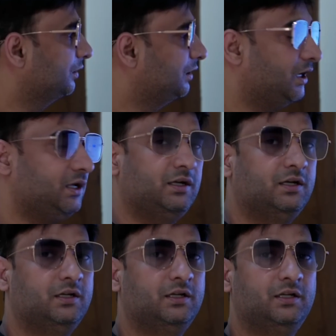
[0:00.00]
क्या
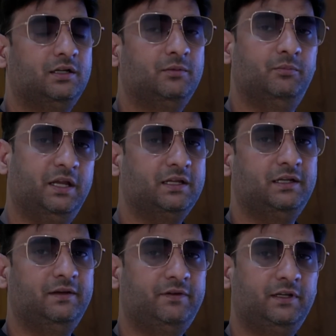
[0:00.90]
बैंक
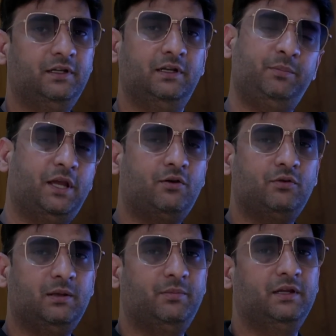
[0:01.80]
निफ्टी प्यार हो
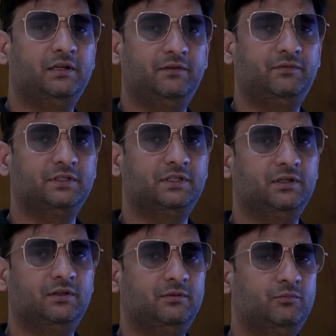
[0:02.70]
गया बैंक निफ्टी से
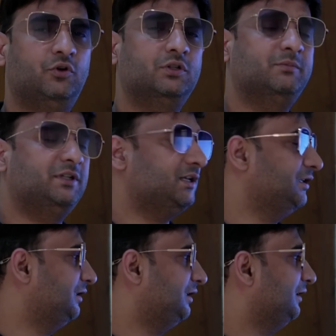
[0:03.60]
बहुत मज़ा
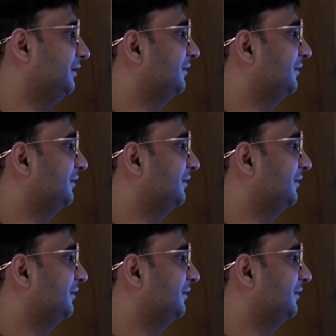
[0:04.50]
देती